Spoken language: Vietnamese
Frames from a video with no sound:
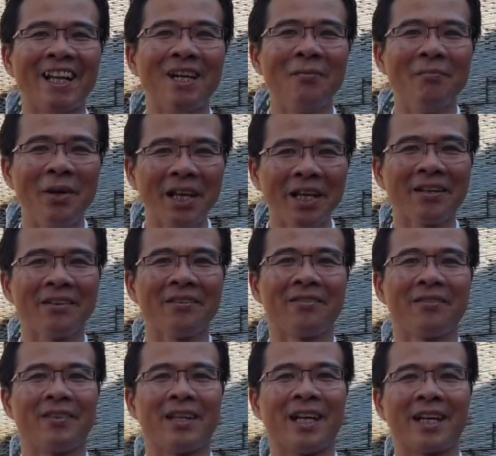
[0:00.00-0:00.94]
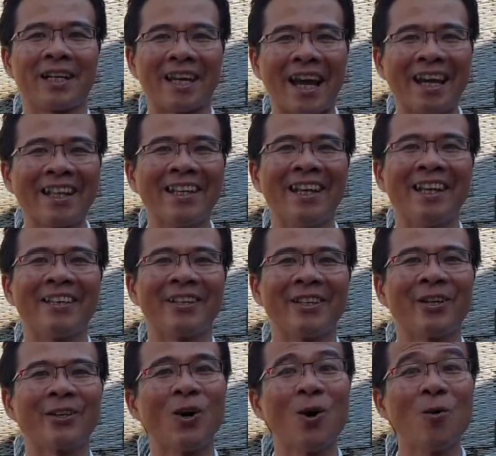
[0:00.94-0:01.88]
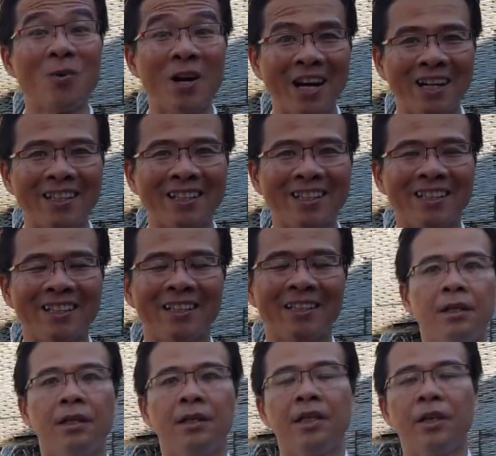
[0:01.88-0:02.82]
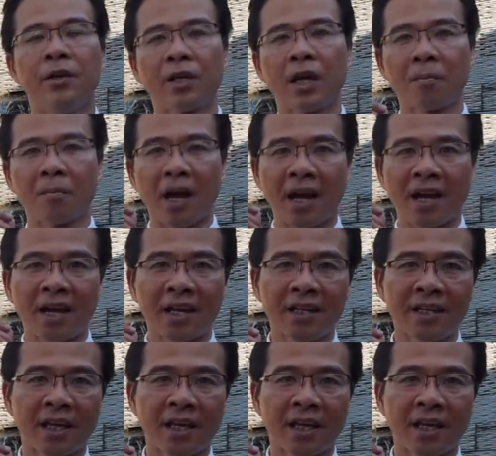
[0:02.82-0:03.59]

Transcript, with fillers: Lớn biết và cải thiện cho nó tốt hơn. Nếu các bạn thấy